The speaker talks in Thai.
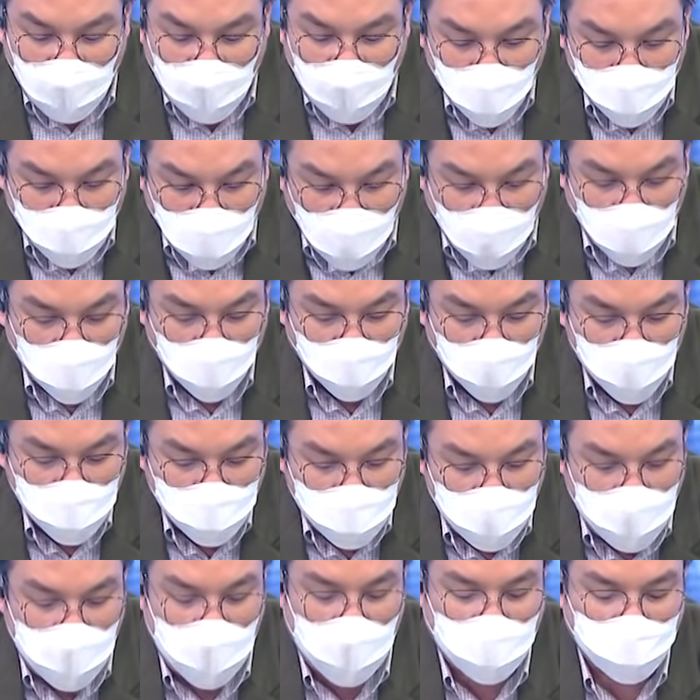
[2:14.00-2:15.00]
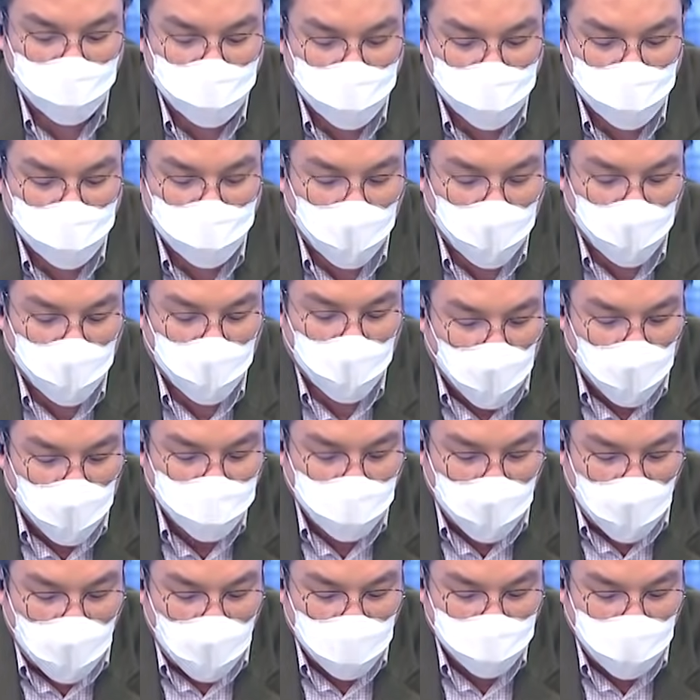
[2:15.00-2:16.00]
เตาเผาบนเมนสวดทอด
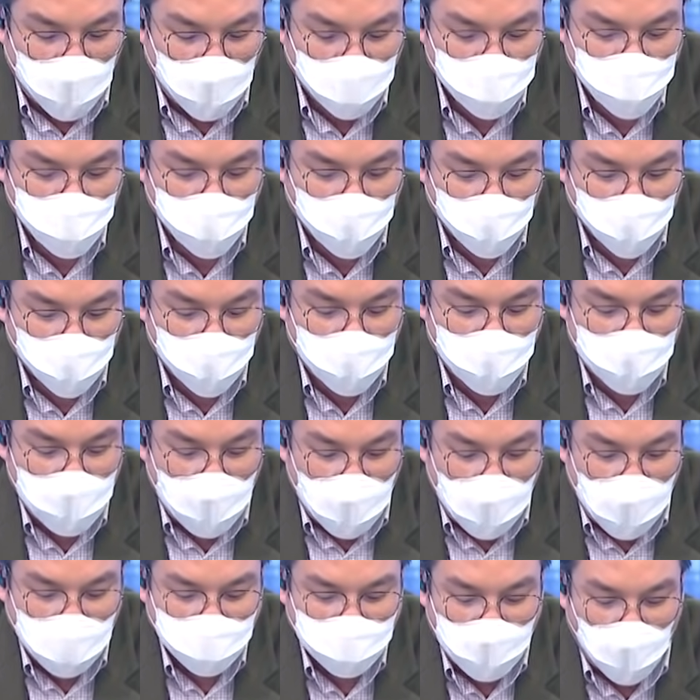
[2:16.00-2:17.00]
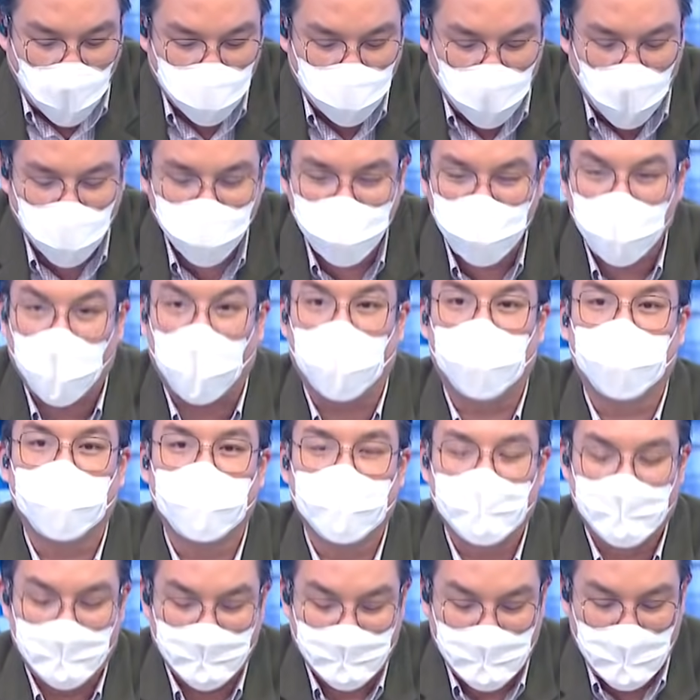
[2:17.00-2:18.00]
ผ้าบางสุกุล หน้าเตาเผาศพ
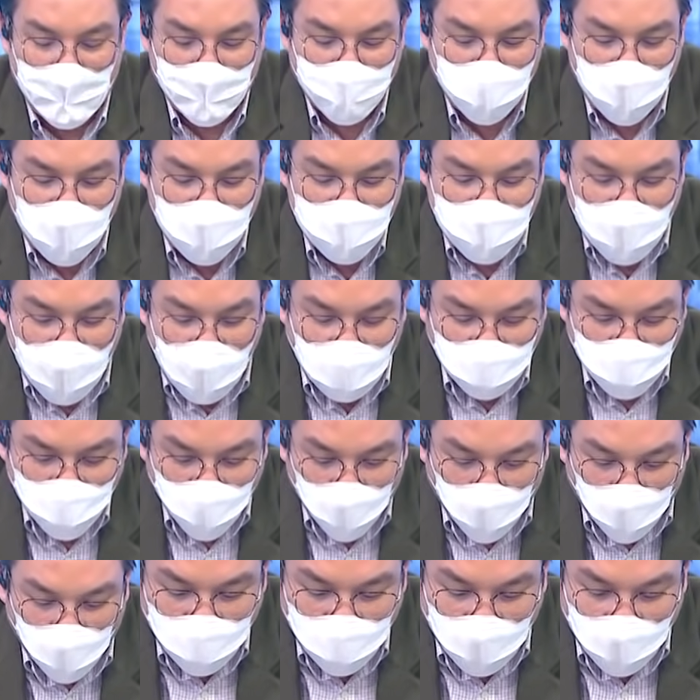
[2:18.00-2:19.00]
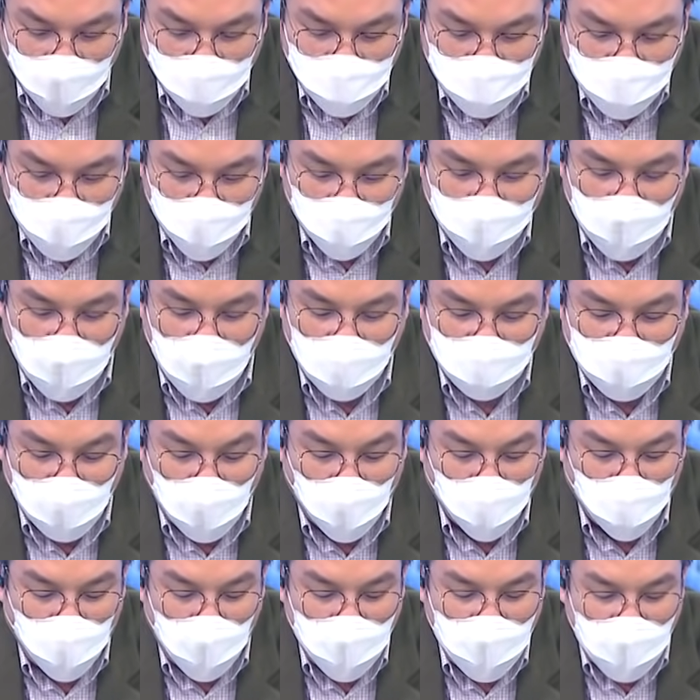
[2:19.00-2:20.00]
เพื่อให้ญาติโยนั้นได้มีโอกาส
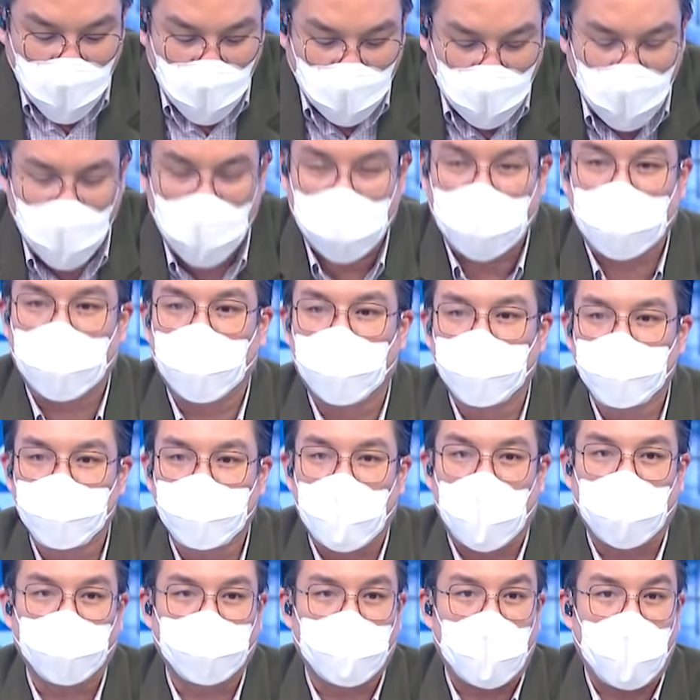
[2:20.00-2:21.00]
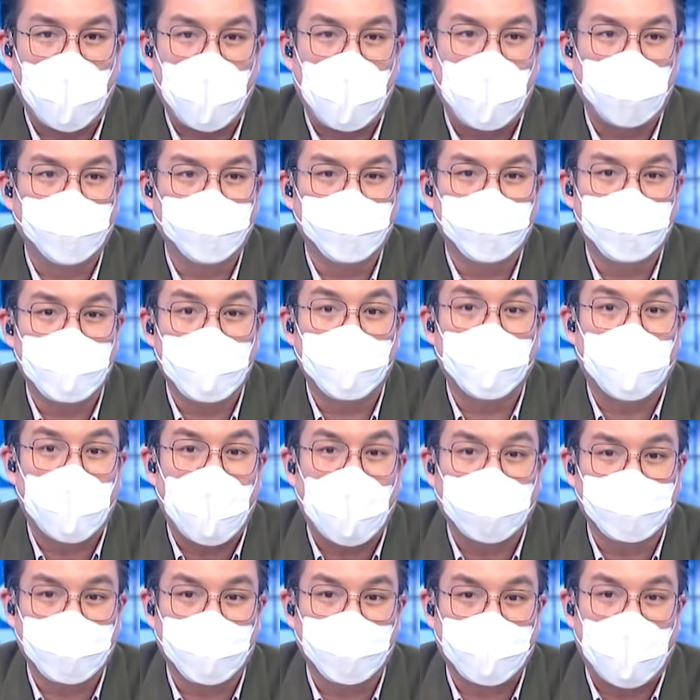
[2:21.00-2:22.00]
เข้าไว้อาลัยแต่แต่ห้ามมีเว
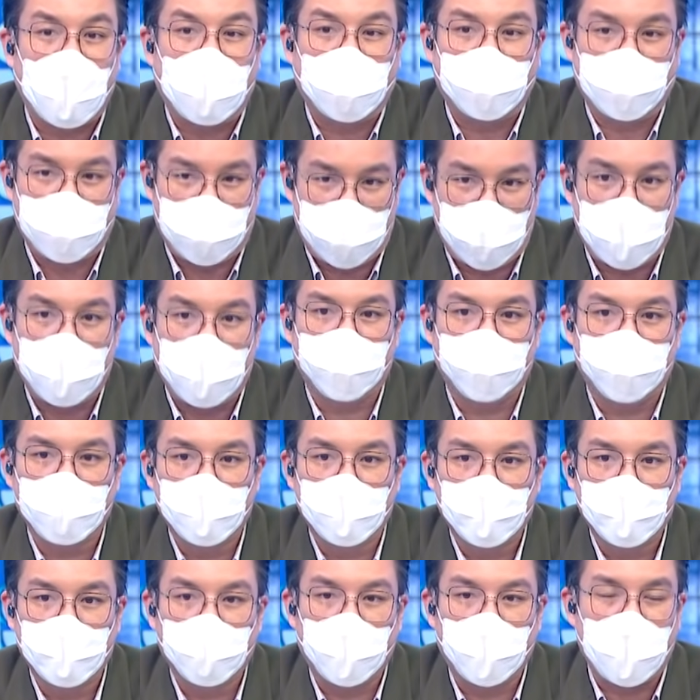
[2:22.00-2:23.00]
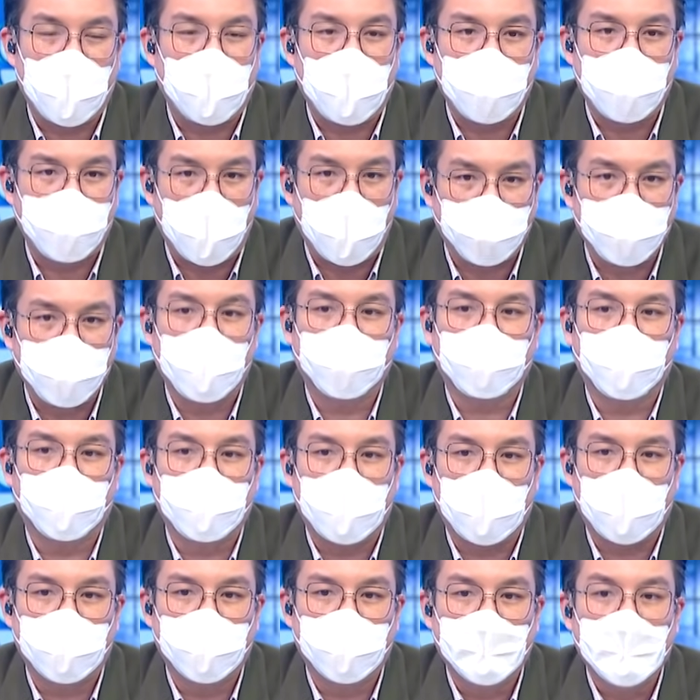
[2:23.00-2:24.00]
ลาจำกัดนะฮะไว้อะไรแป๊บเดียว
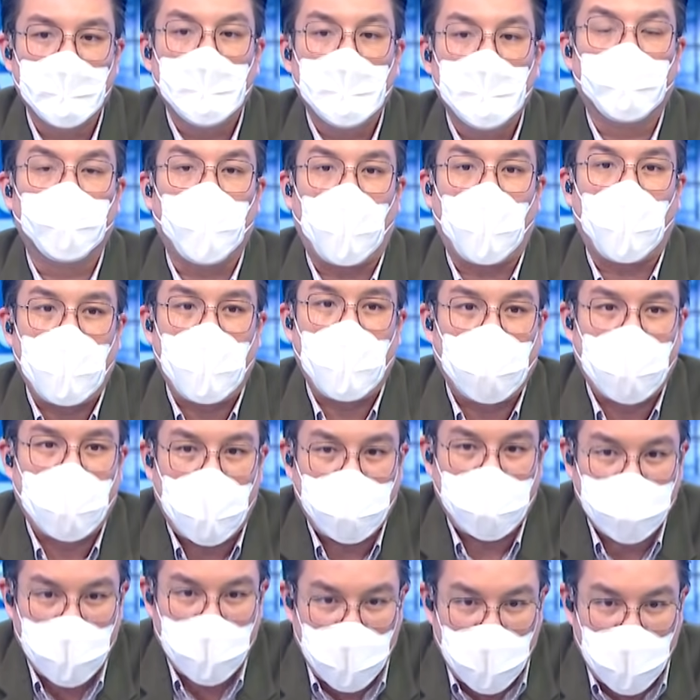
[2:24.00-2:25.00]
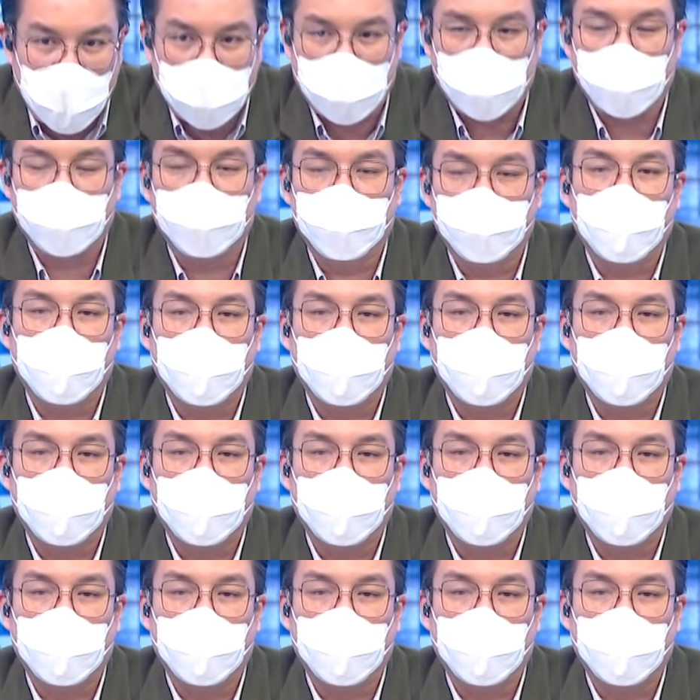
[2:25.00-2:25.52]
เท่านั้น ไว้อะไรได้มี